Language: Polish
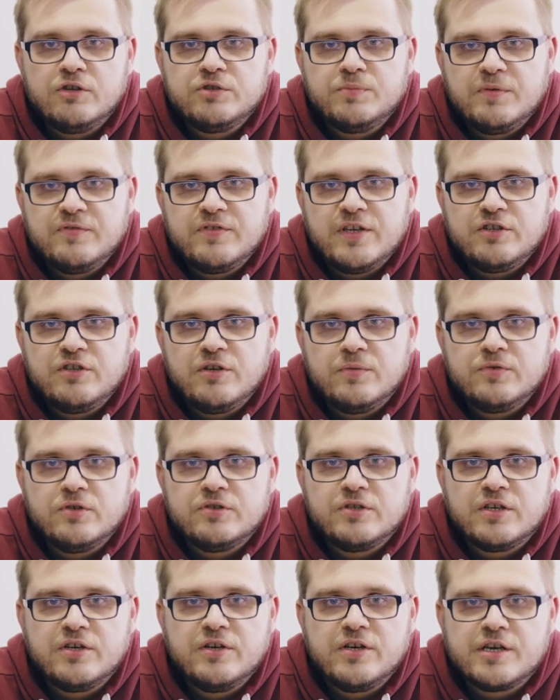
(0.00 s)
odpowiednią
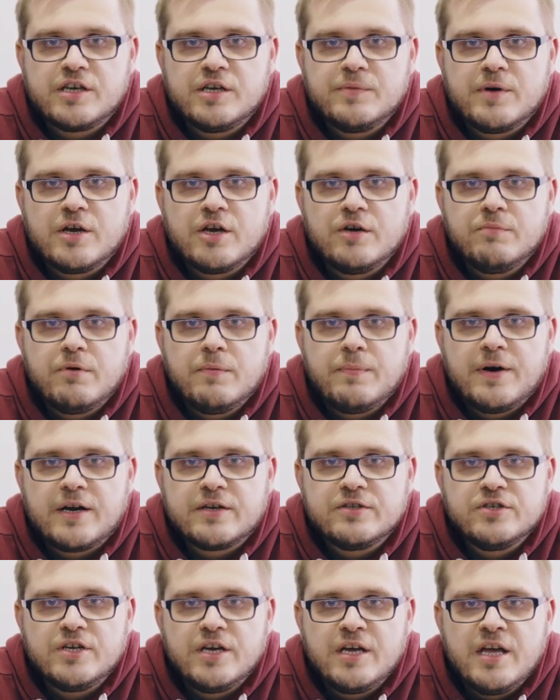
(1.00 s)
do tego, jakie mają
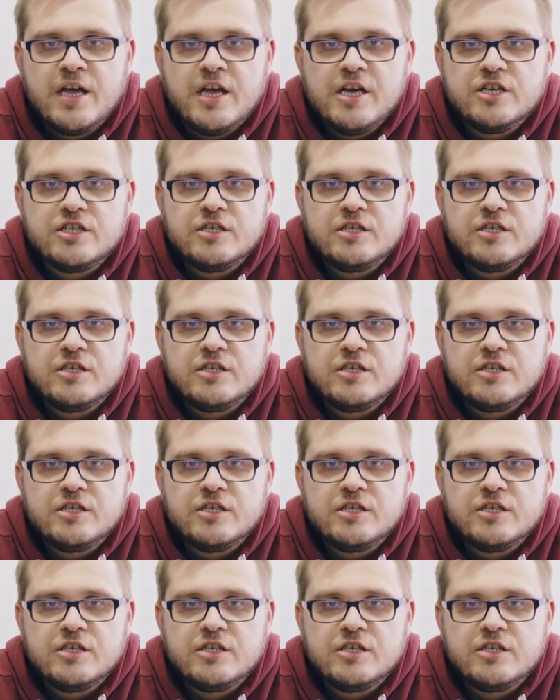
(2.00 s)
poparcie,